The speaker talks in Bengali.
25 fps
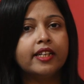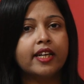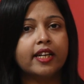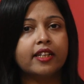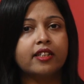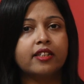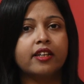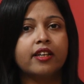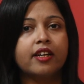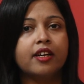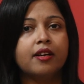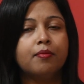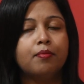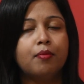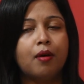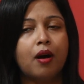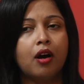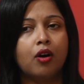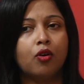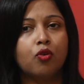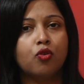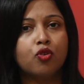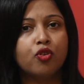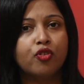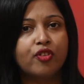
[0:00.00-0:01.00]
ডিটেক্টরের বা
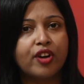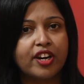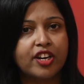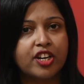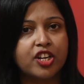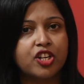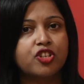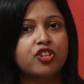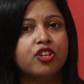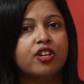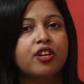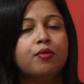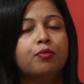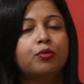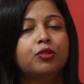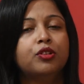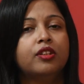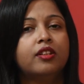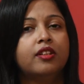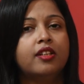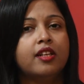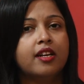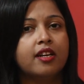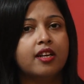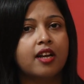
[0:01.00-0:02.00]
কোনো রেডিয়েশনের
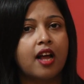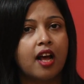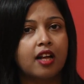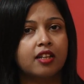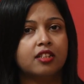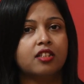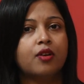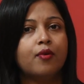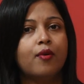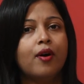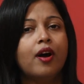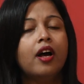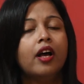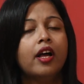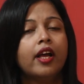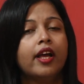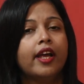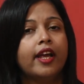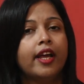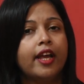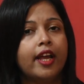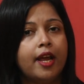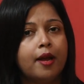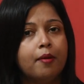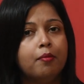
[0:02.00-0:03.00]
মধ্যে দিয়ে না যাওয়া
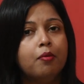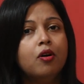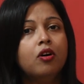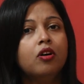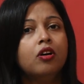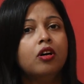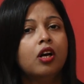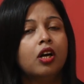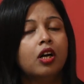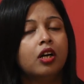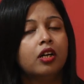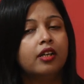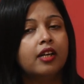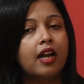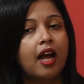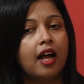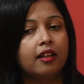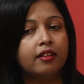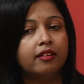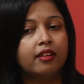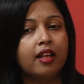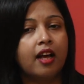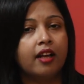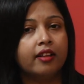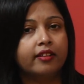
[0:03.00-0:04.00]
এবং
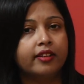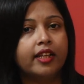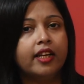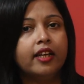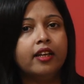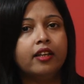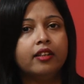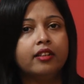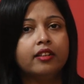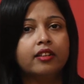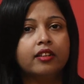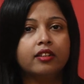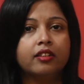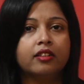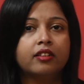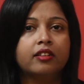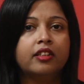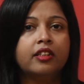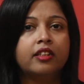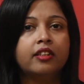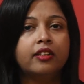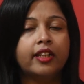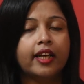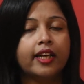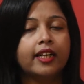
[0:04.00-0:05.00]
ডান হাতে
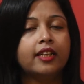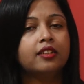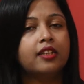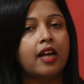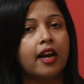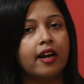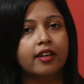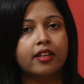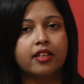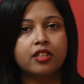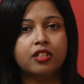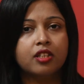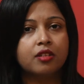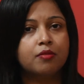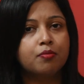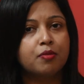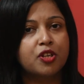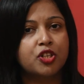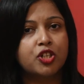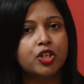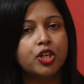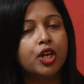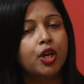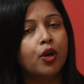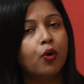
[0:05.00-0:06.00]
তিন থেকে চার কেজির
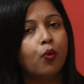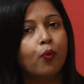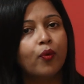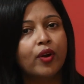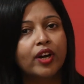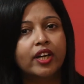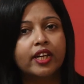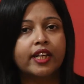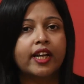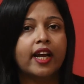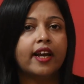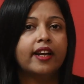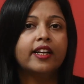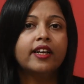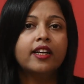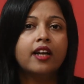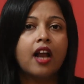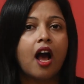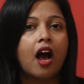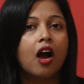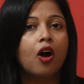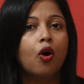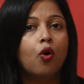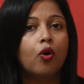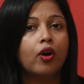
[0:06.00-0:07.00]
বেশি ওয়েট ক্যারি
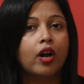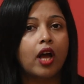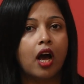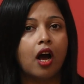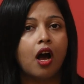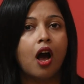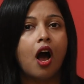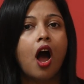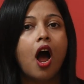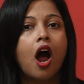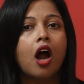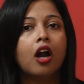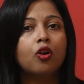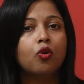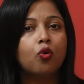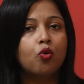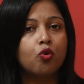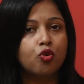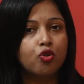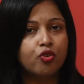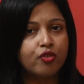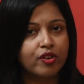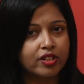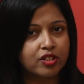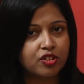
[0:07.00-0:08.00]
না করা আর
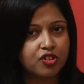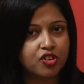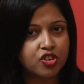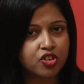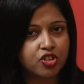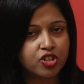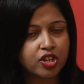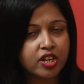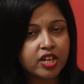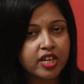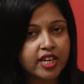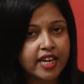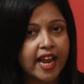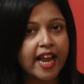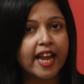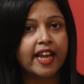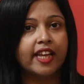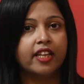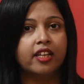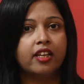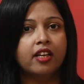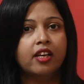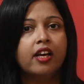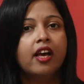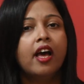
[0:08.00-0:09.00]
কোনো রেস্ট্রিকশন নেই
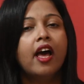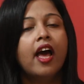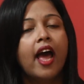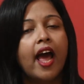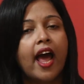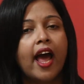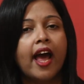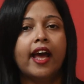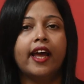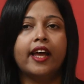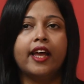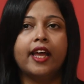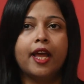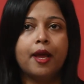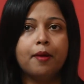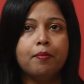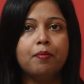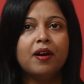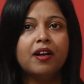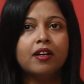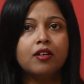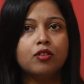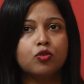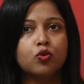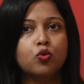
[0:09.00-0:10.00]
হ্যাঁ
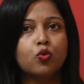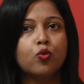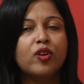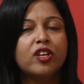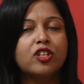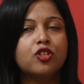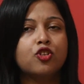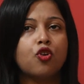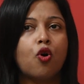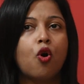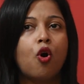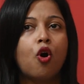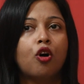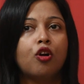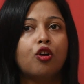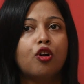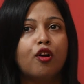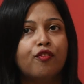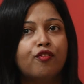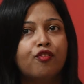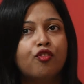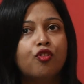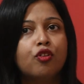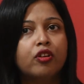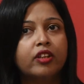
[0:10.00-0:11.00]
এবার সুইচ অন
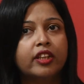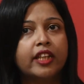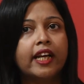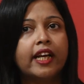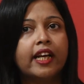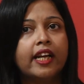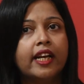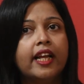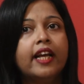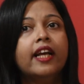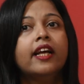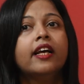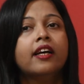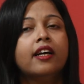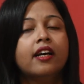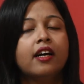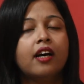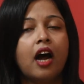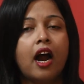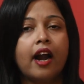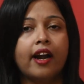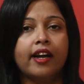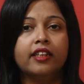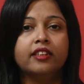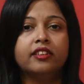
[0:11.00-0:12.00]
অফ করতে গেলে
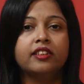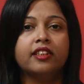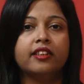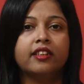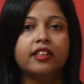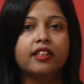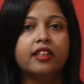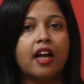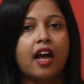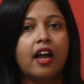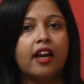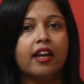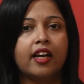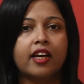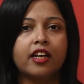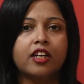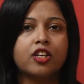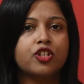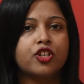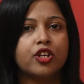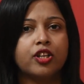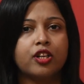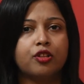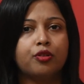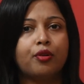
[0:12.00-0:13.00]
কারেন্ট যাতে না লাগে
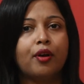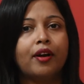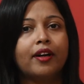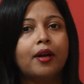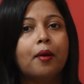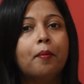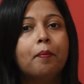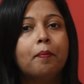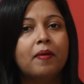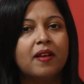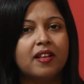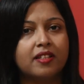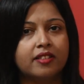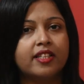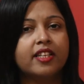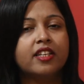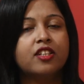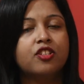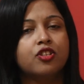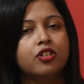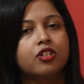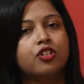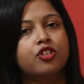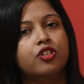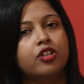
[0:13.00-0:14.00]
সেটা তো একটা বেসিক
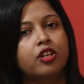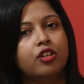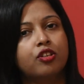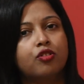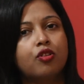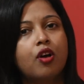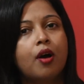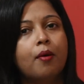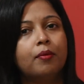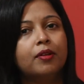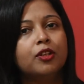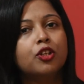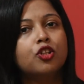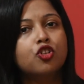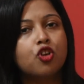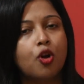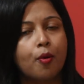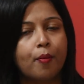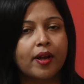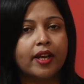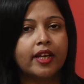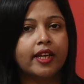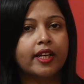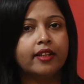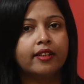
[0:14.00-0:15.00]
জিনিস সেটা তো আমাদের
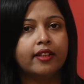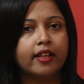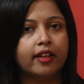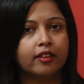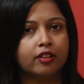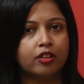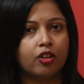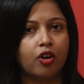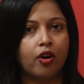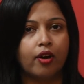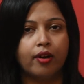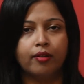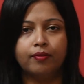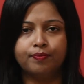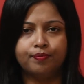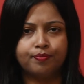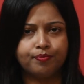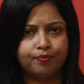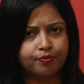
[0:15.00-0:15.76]
সবাইকেই দেখতে হয়